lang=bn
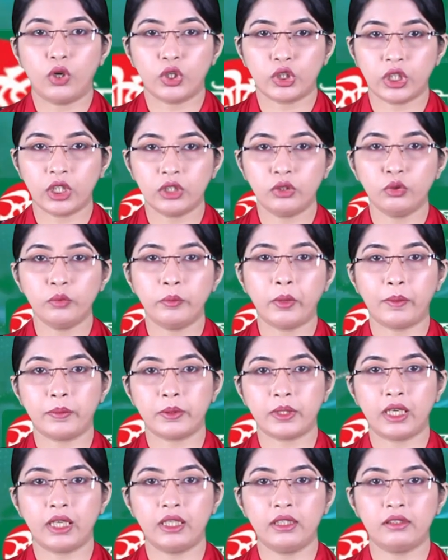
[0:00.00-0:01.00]
অসাধু
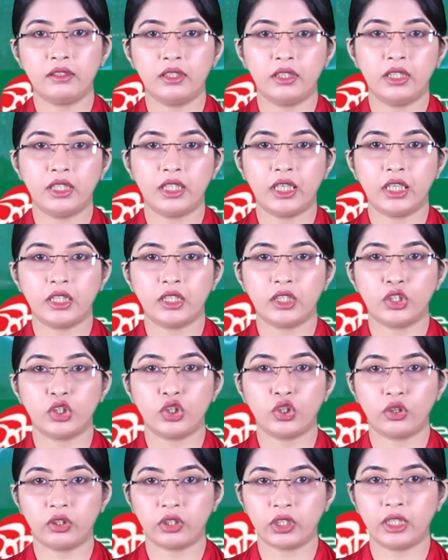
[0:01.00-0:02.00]
ব্যবসায়ী সিন্ডিকেট
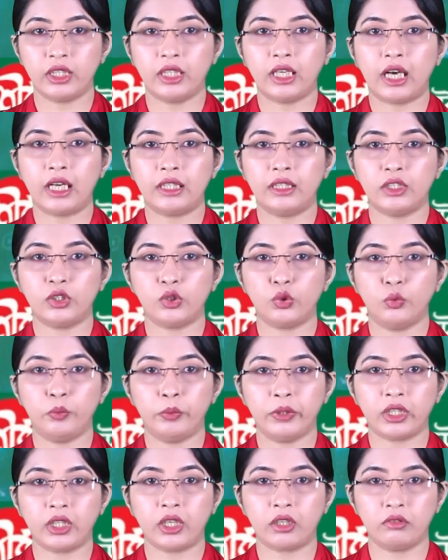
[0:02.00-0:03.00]
সরকারি আদেশ
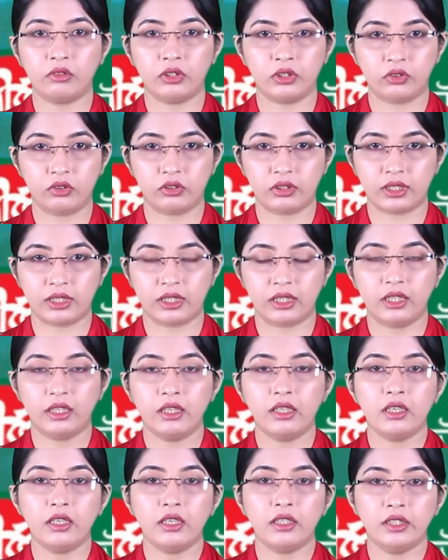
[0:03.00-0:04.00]
উপেক্ষা করে চলছে
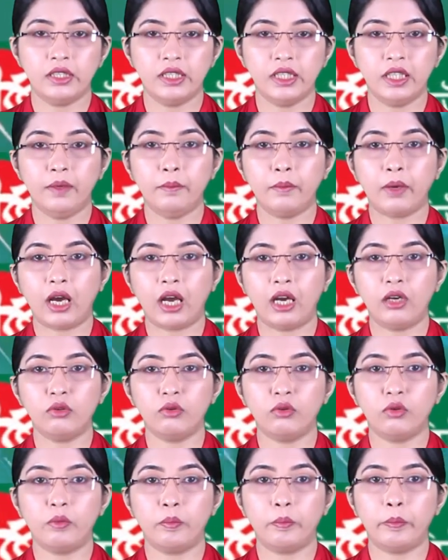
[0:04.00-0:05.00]
ডিম
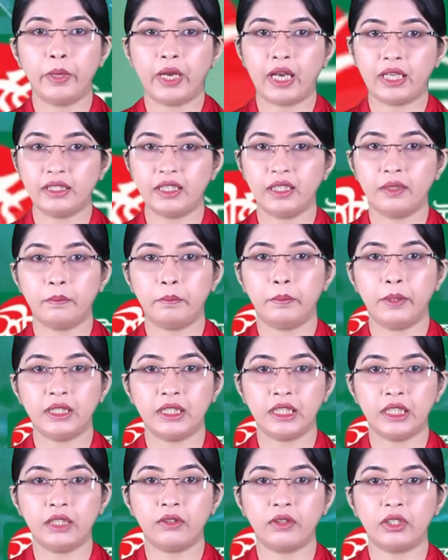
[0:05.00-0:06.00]
আলু ও পেঁয়াজের
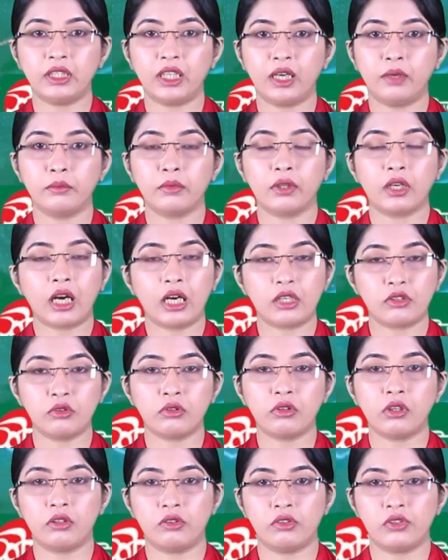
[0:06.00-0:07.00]
বেঁধে দেওয়া দাম
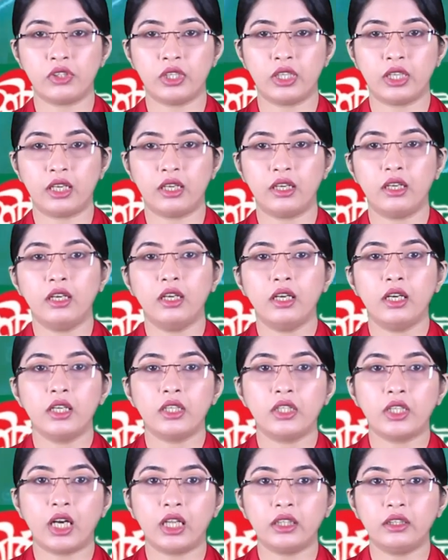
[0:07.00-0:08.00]
কার্যকর হচ্ছে না
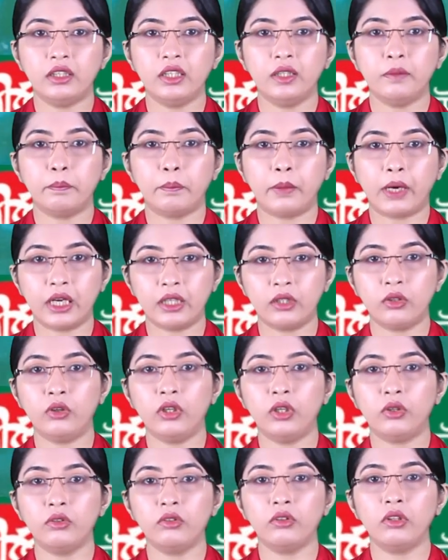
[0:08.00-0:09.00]
সাত দিন পার
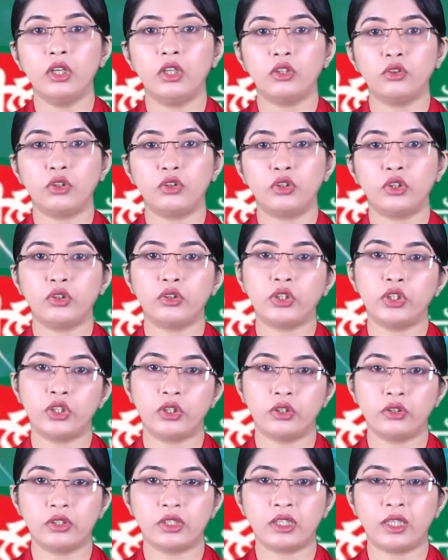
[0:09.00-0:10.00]
হলেও তদারকি
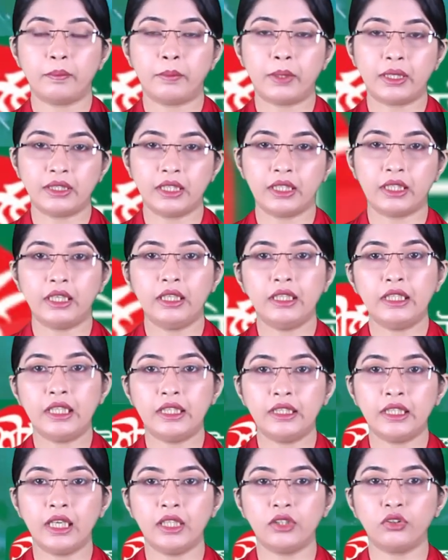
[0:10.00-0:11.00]
সংস্থা বাজারে
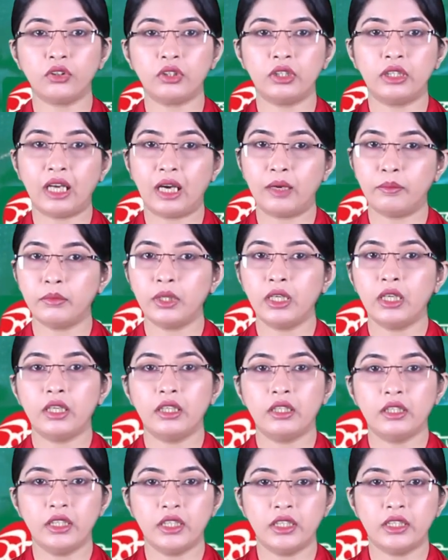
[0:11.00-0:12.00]
নির্ধারিত দাম
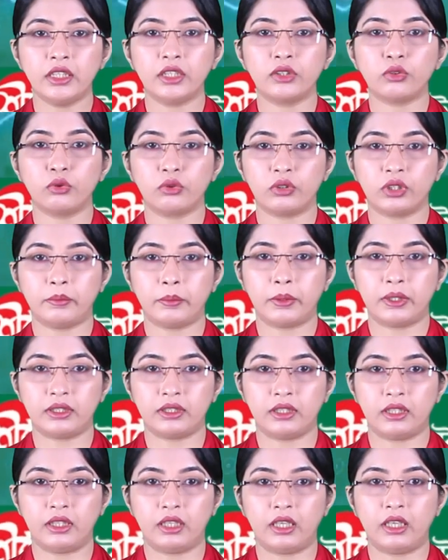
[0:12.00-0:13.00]
নিশ্চিত করতে
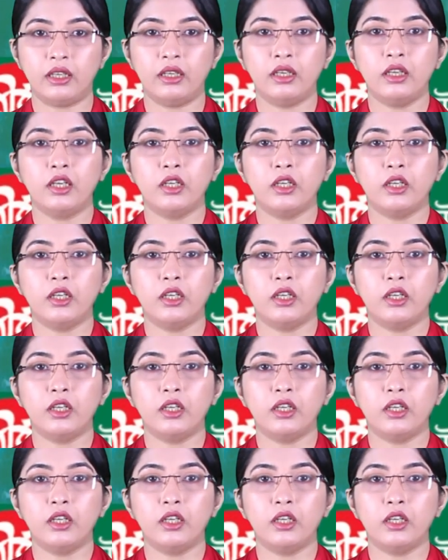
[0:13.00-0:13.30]
পারছেন না